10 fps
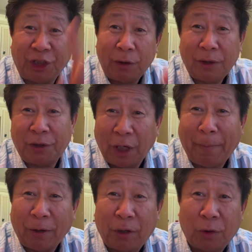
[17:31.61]
chỉ tới
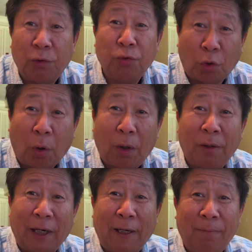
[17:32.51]
mình đó cả tu nu to
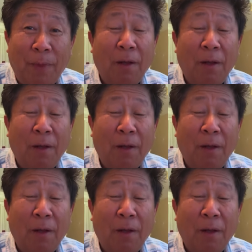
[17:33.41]
nữa nè